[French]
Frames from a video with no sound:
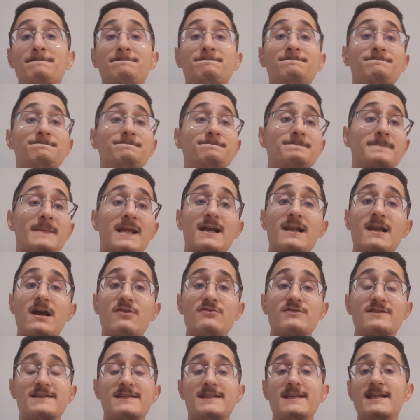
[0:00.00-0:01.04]
Hum, là
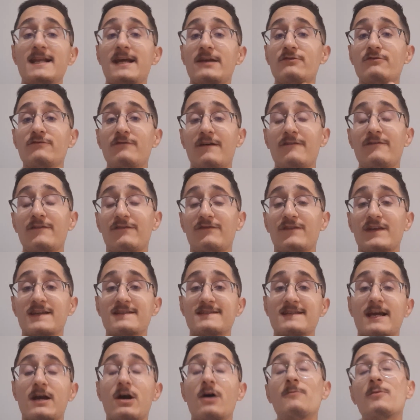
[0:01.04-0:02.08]
aussi, la Juve avait
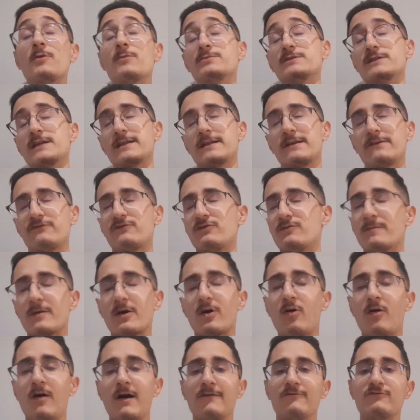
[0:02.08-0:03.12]
fixé comme objectif
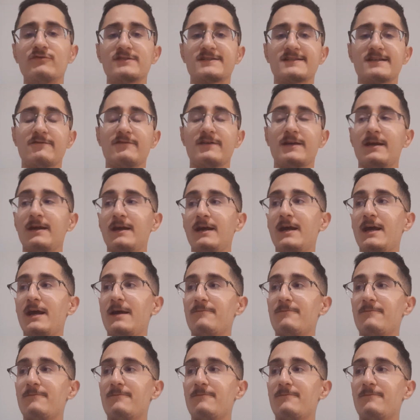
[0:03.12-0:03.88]
numéro un, et vous le savez,